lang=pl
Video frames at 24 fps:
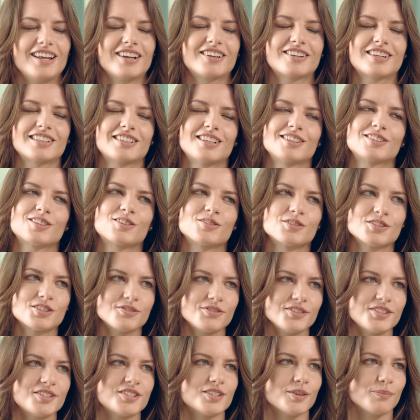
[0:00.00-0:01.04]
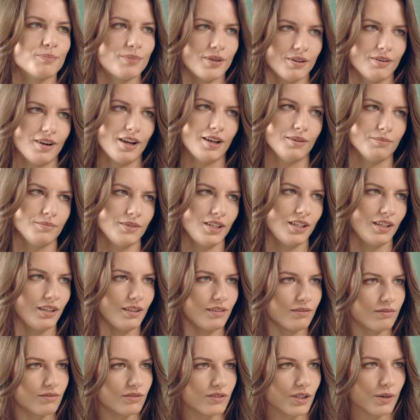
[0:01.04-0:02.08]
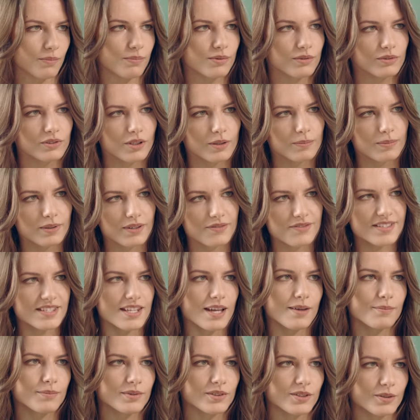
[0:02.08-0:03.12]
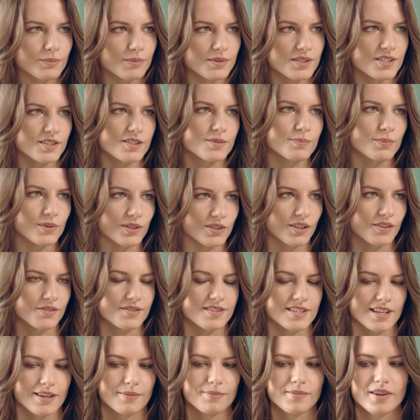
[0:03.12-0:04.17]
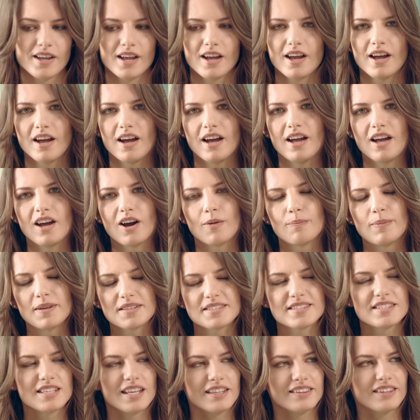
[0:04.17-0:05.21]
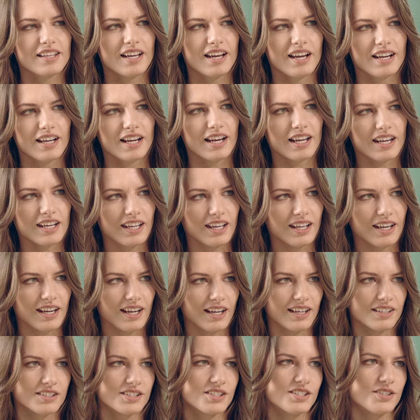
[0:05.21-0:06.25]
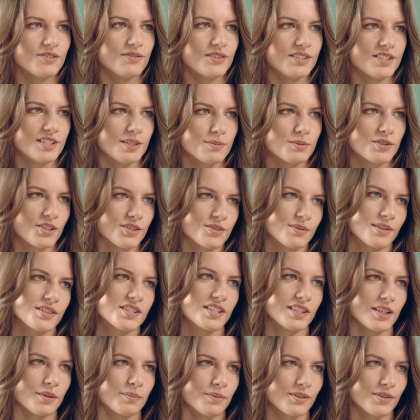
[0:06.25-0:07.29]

lekkoatletką rzeczywiście byłam i to był dobry wstęp do bycia sportowcem. E, obecnie ta kariera rzeczywiście przeniosła się na